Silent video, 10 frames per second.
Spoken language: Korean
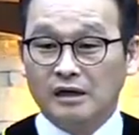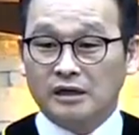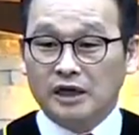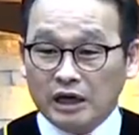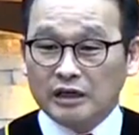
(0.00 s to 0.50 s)

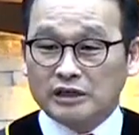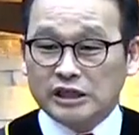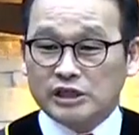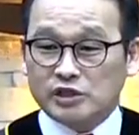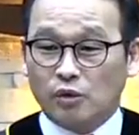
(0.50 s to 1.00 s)
이
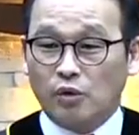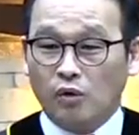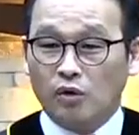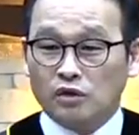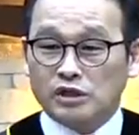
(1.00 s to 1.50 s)

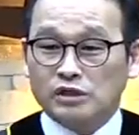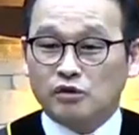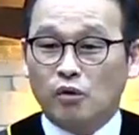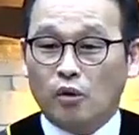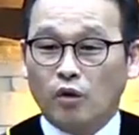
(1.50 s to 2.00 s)
지치고
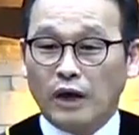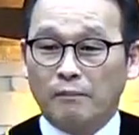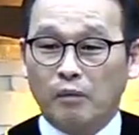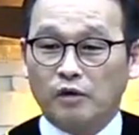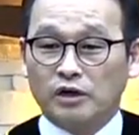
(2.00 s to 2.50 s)
지치고 고난
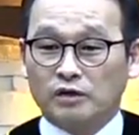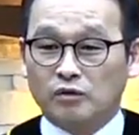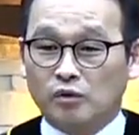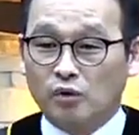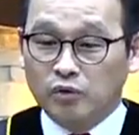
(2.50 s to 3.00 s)
몸을
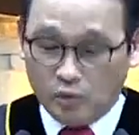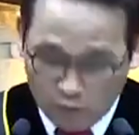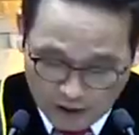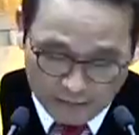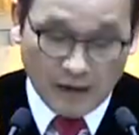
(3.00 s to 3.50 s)
이끌고
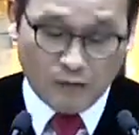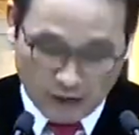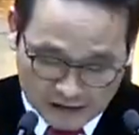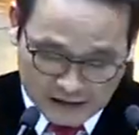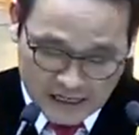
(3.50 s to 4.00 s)
노뎀
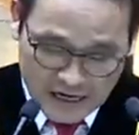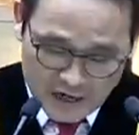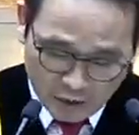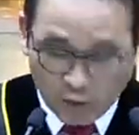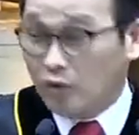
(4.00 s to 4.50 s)
나무까지
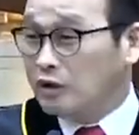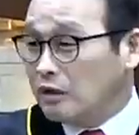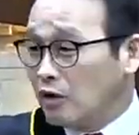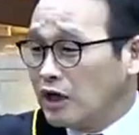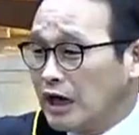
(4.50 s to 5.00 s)
도,
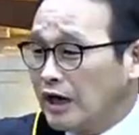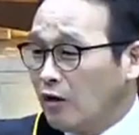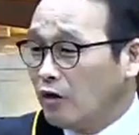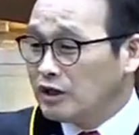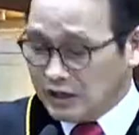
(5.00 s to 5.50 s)
거기가
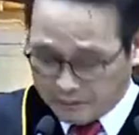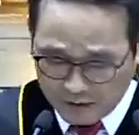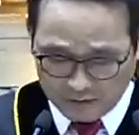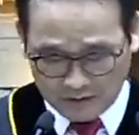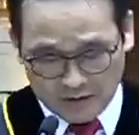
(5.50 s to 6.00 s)

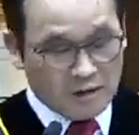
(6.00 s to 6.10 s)
어디냐면